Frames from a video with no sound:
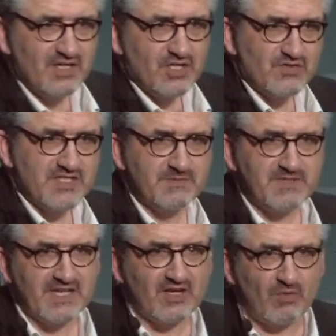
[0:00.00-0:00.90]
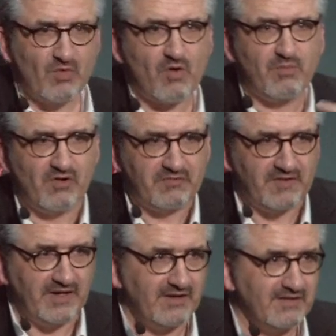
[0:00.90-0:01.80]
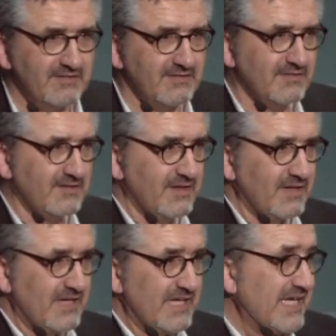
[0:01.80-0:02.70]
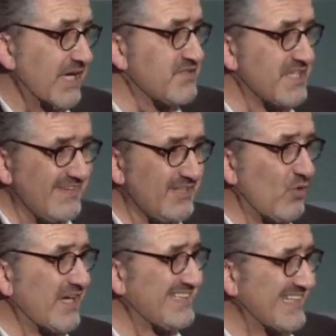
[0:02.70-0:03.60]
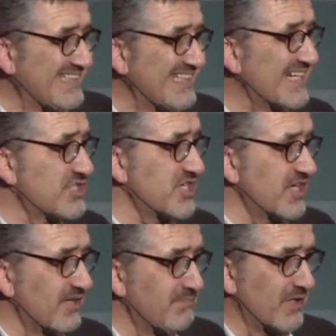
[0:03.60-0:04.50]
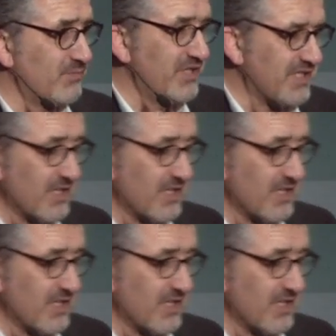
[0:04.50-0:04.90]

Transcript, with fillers: je vous expliquais comment on peut le faire. Et vous avez le droit d'interagir, pas de me dire,